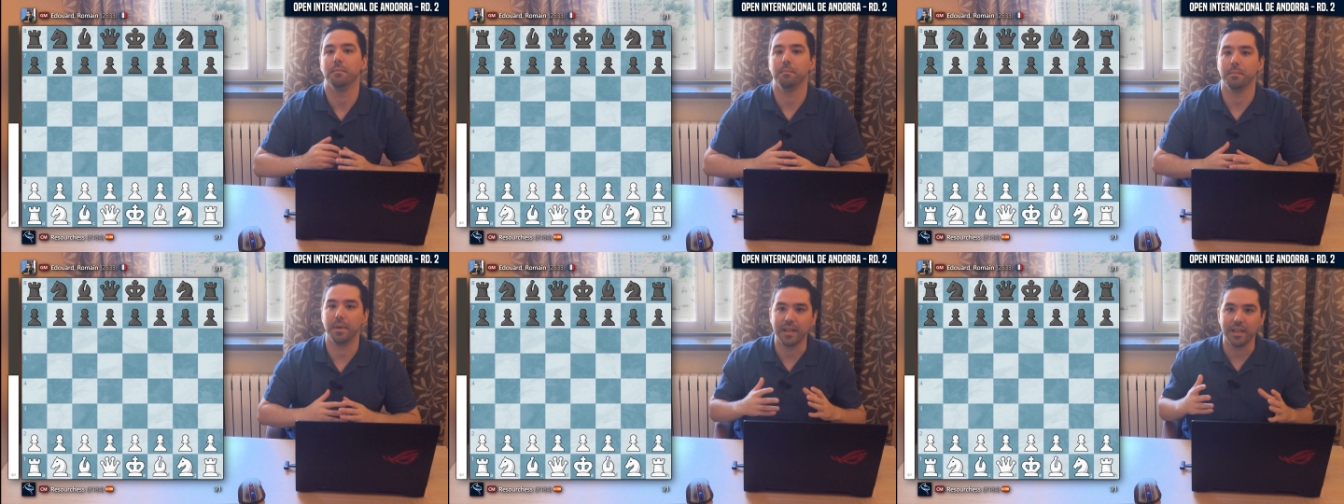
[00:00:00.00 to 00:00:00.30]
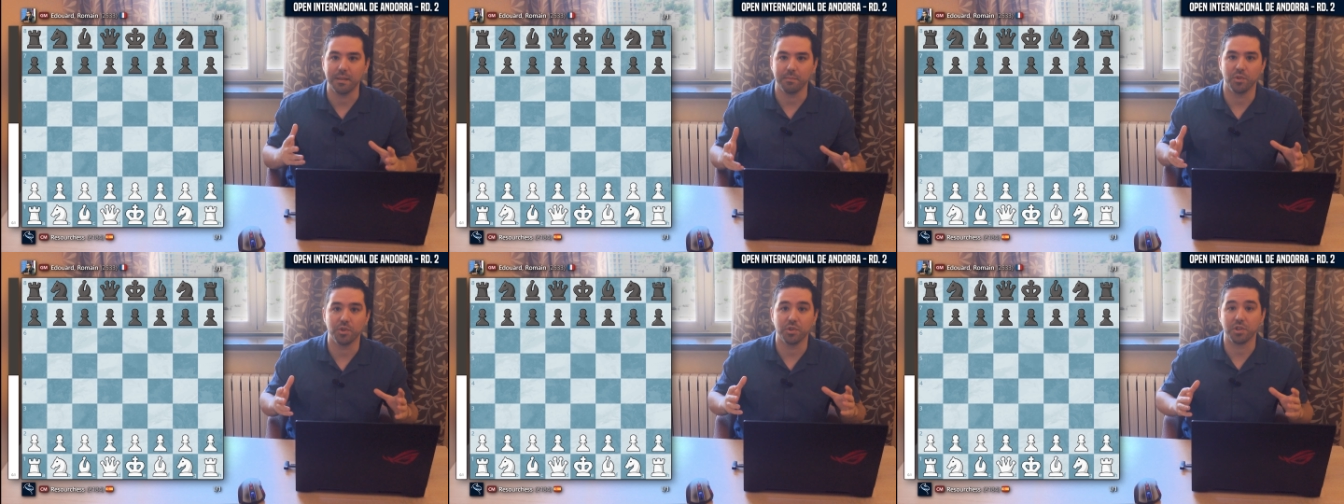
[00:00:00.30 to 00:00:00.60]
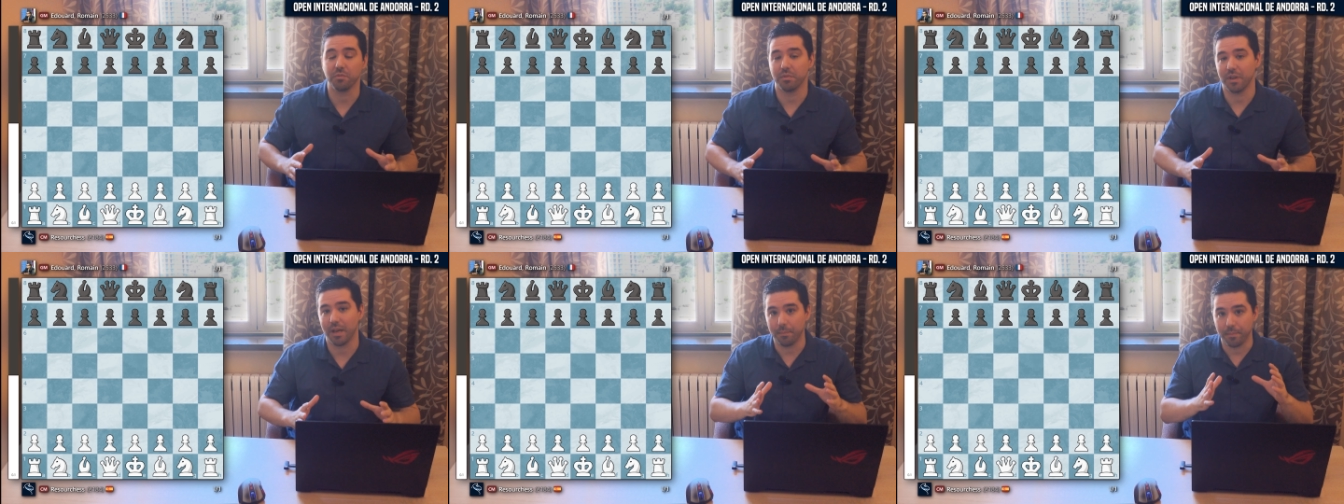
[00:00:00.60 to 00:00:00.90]

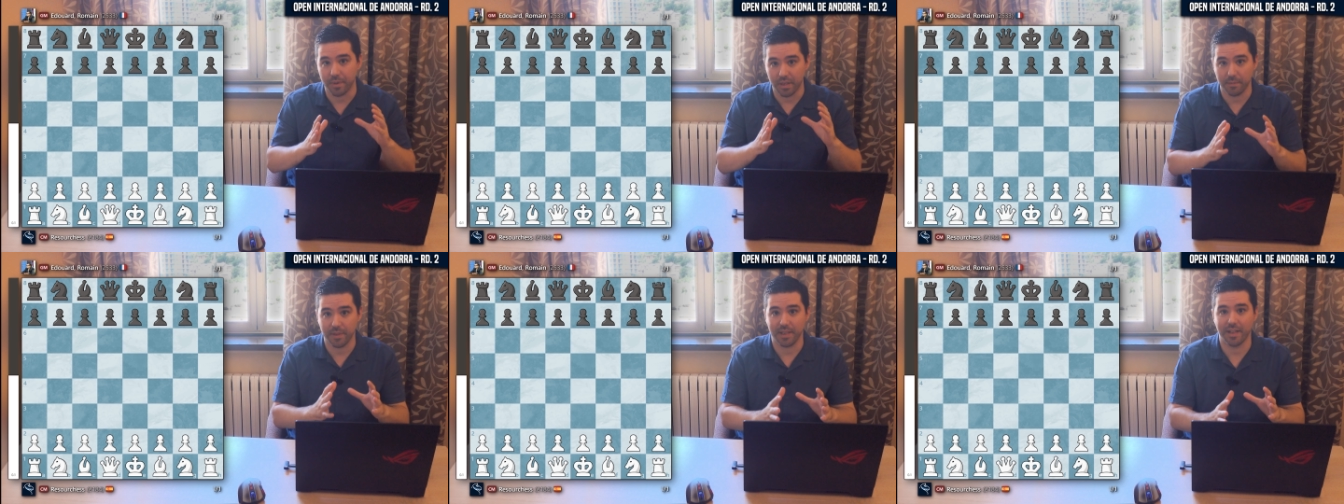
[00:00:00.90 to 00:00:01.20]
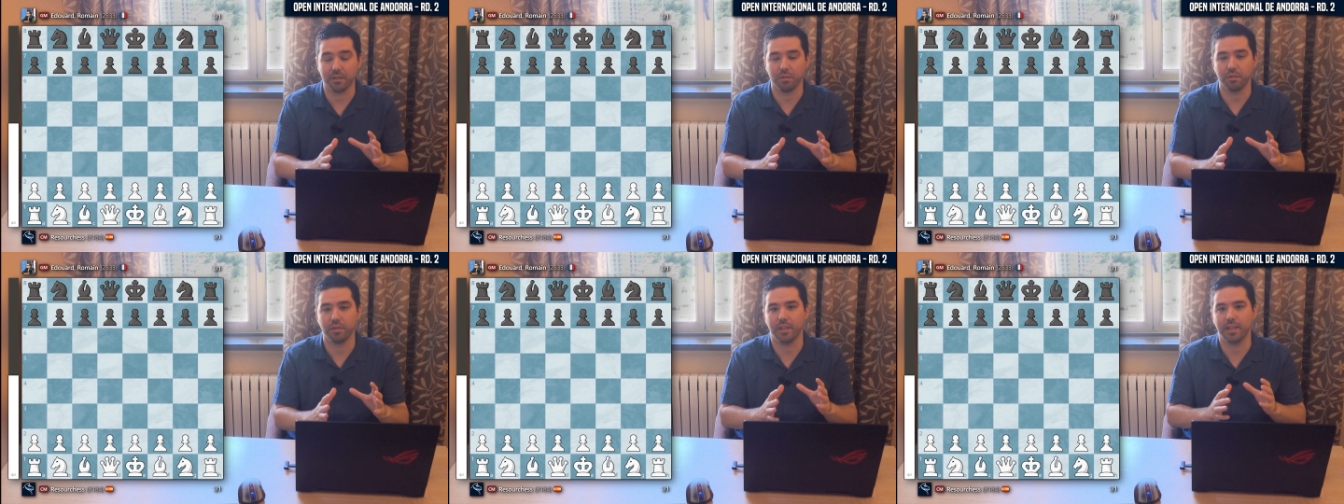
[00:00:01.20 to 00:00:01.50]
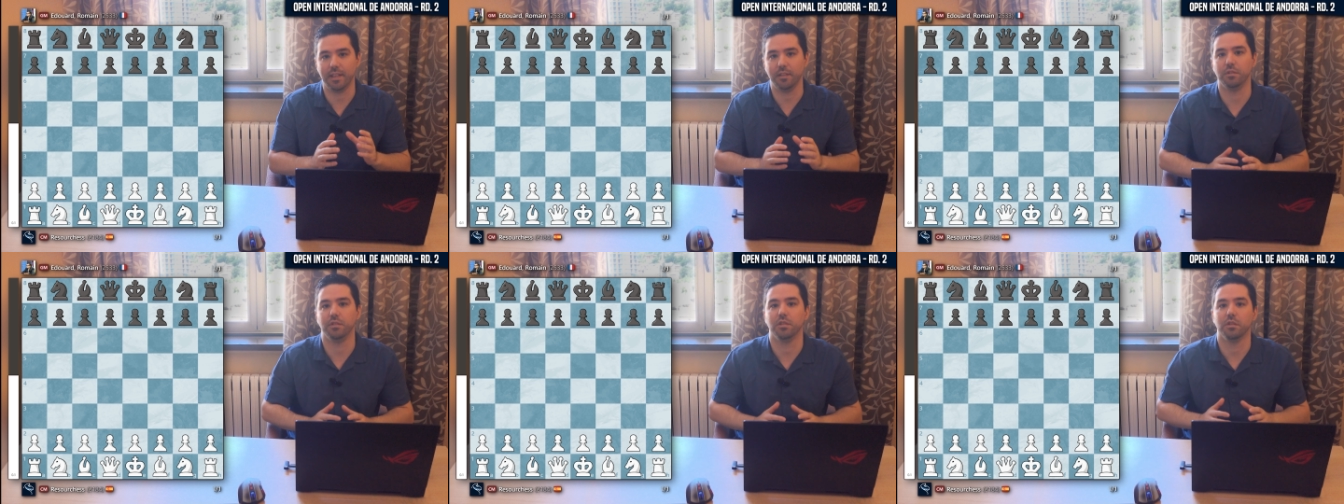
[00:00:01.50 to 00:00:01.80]
Venimos de una primera
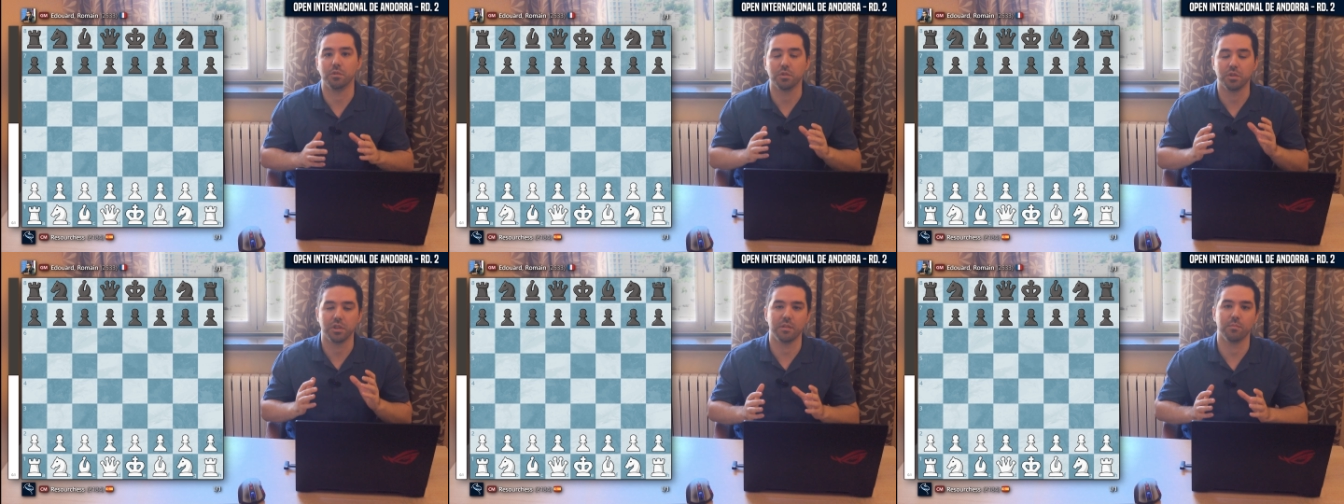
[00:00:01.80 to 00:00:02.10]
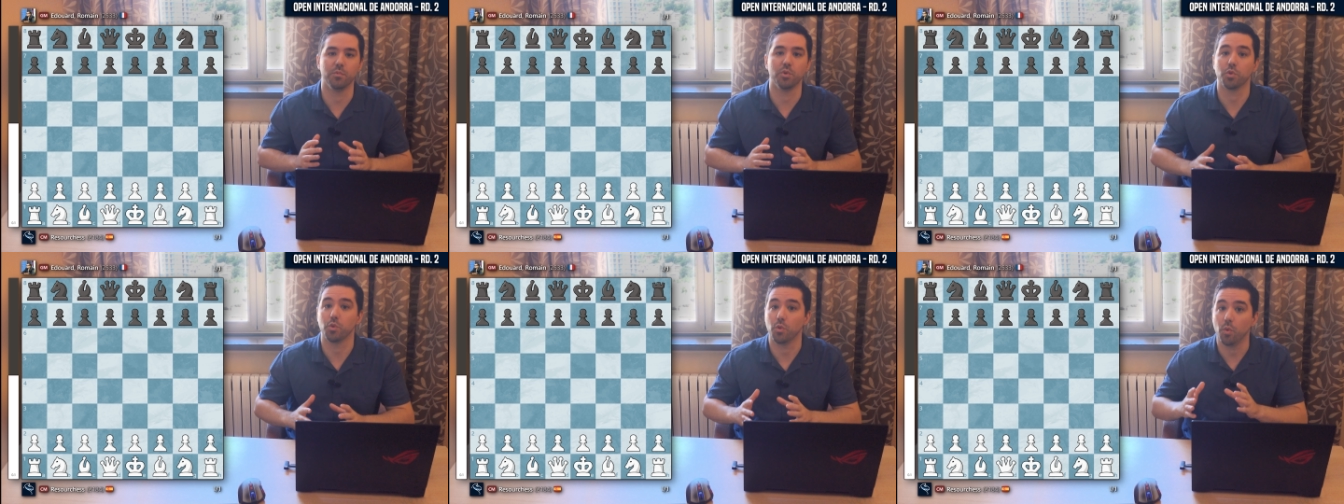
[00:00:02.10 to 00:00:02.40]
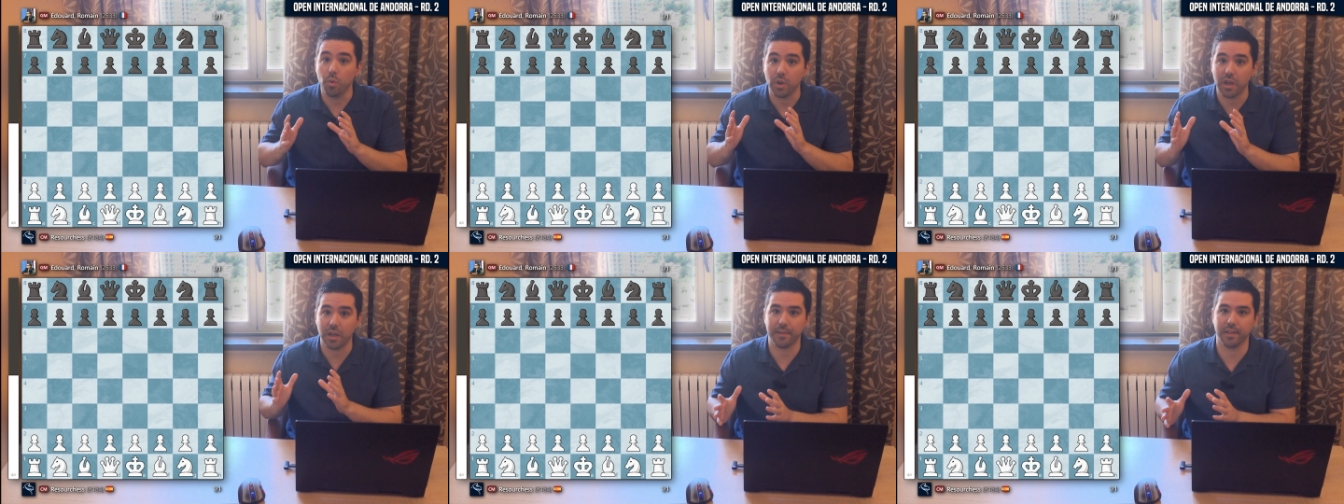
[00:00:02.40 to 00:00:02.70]
ronda donde conseguimos
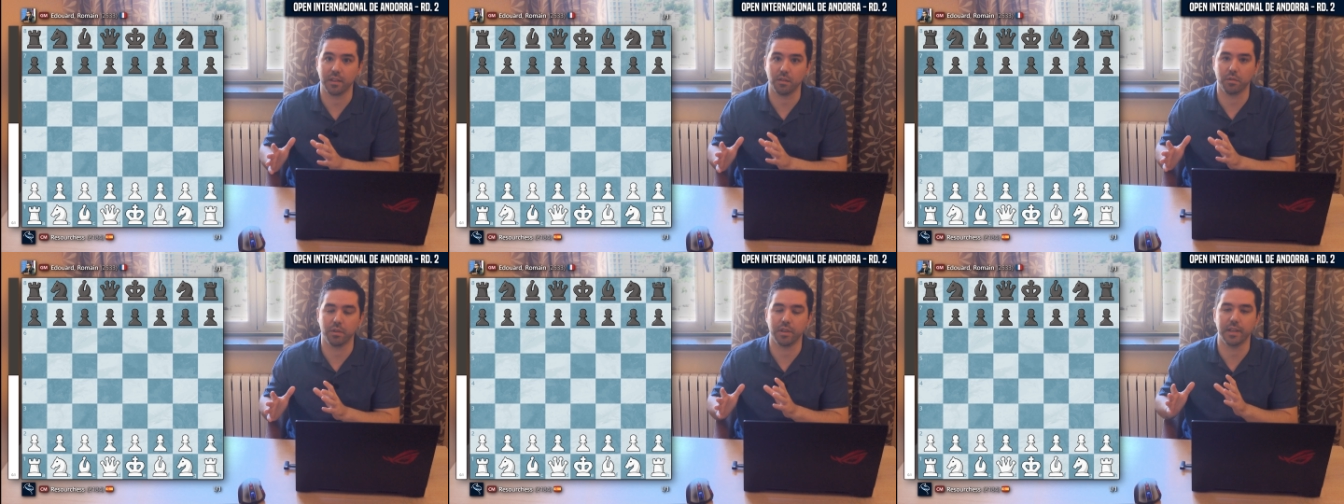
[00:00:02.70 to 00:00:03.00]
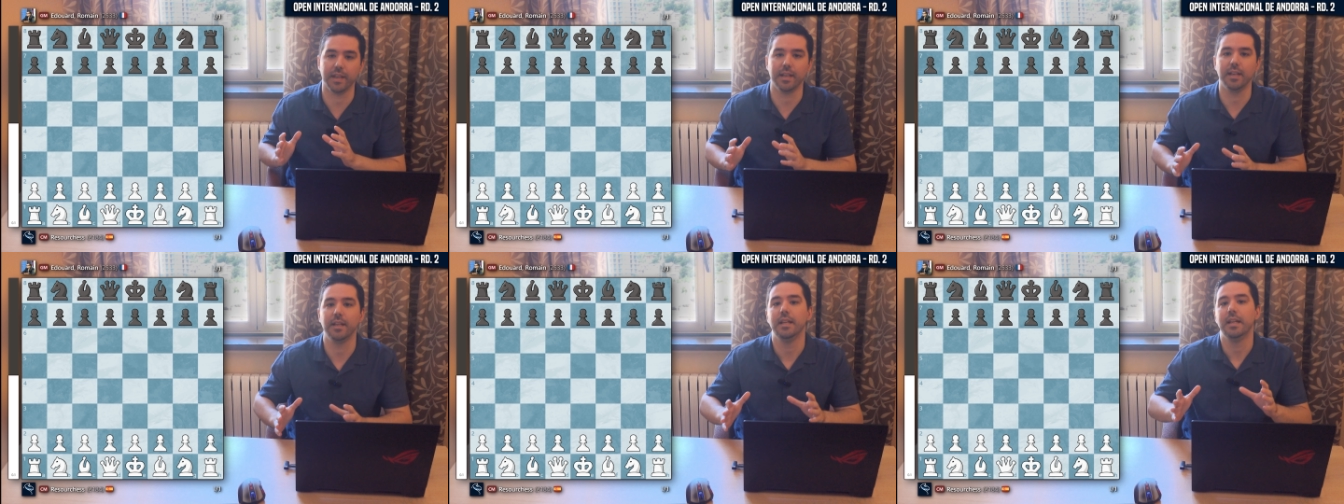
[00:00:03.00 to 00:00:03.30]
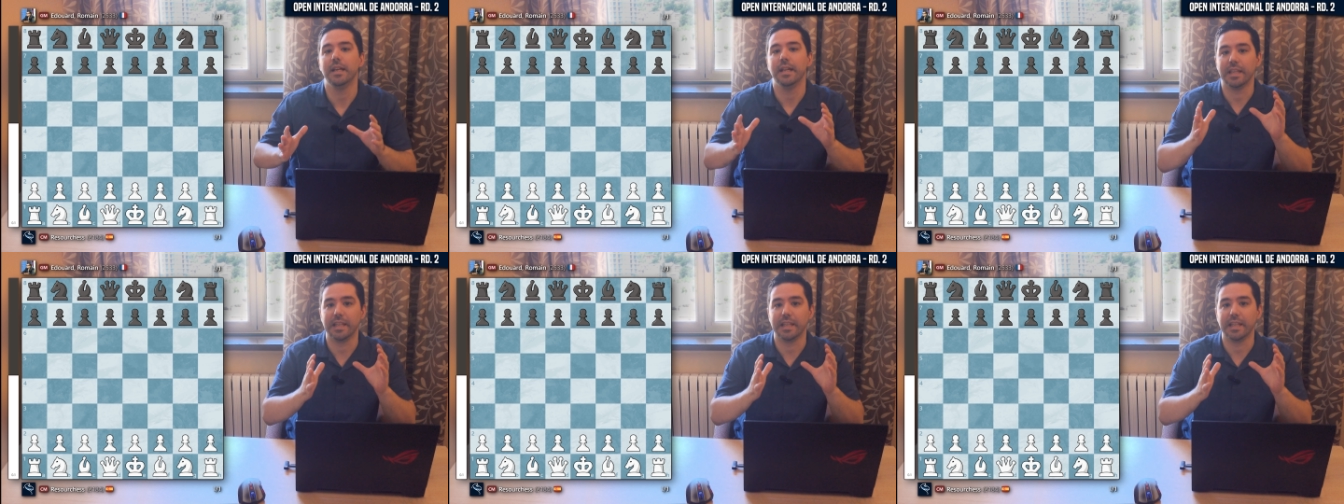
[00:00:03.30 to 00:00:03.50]
una victoria